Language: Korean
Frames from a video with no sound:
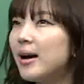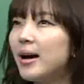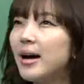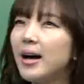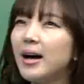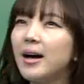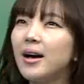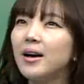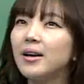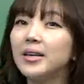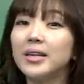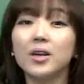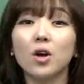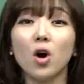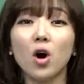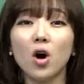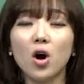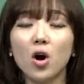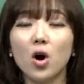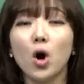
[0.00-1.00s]
아,
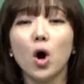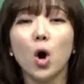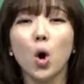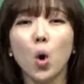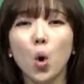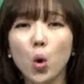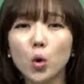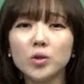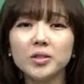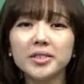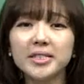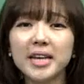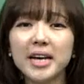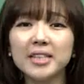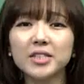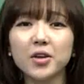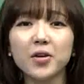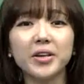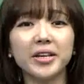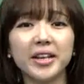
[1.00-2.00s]
이거
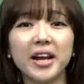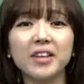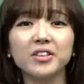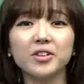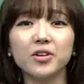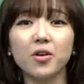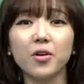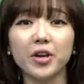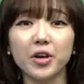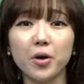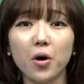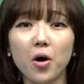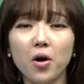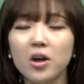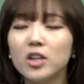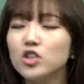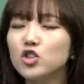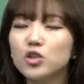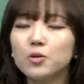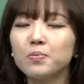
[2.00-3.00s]
혼자서 일하는 거 이거
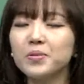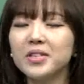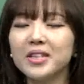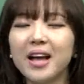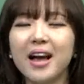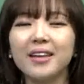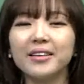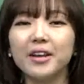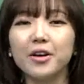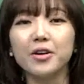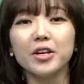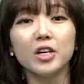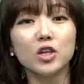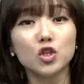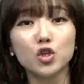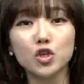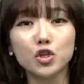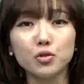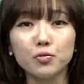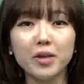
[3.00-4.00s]
쉽지가 않아요. 이게
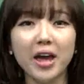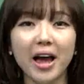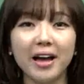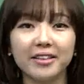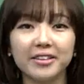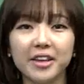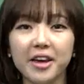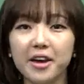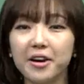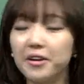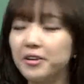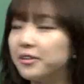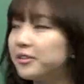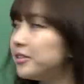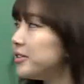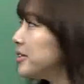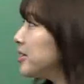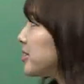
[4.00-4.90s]
쉬운 게 아니에요.